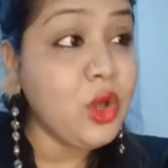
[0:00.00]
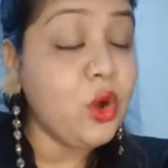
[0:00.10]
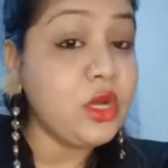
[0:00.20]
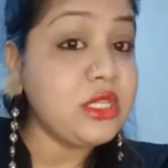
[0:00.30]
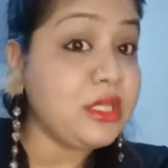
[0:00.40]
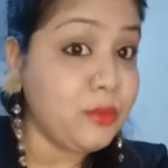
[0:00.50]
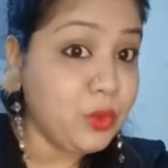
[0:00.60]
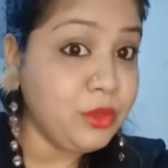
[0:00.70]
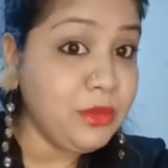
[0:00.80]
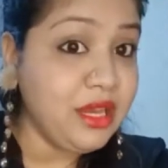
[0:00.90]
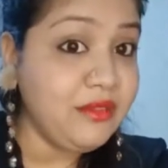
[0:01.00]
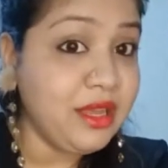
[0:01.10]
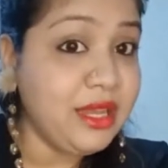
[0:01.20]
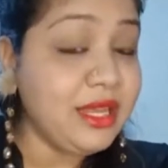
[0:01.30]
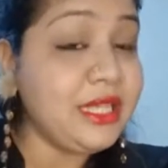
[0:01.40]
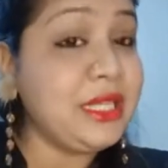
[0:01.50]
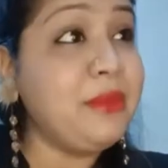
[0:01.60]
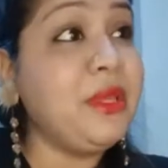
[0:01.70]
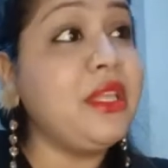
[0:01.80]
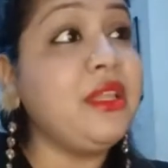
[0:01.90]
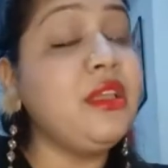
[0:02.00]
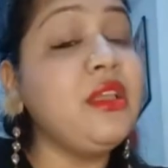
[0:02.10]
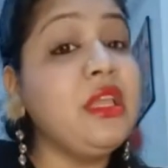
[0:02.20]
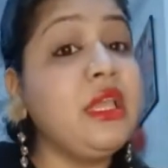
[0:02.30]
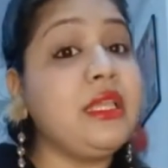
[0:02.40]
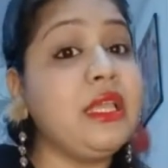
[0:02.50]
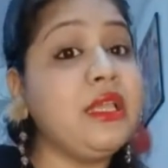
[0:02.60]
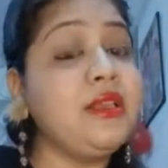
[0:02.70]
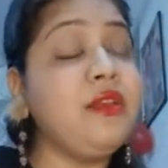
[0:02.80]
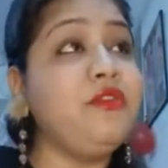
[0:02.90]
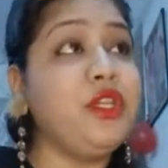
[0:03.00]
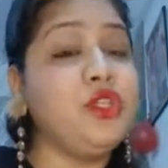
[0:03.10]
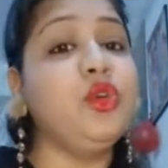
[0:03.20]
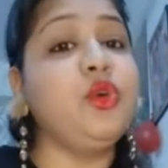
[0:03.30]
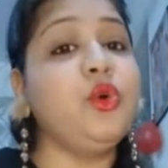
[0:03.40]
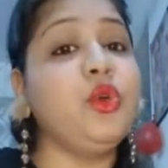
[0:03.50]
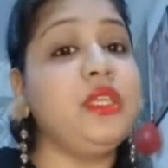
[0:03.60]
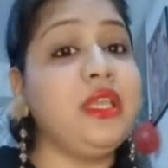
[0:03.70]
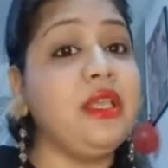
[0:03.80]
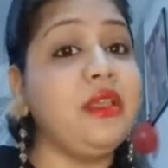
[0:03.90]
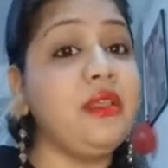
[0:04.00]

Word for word: और सपोर्ट मिलने वाला है ये मेरे ये वीडियो को ये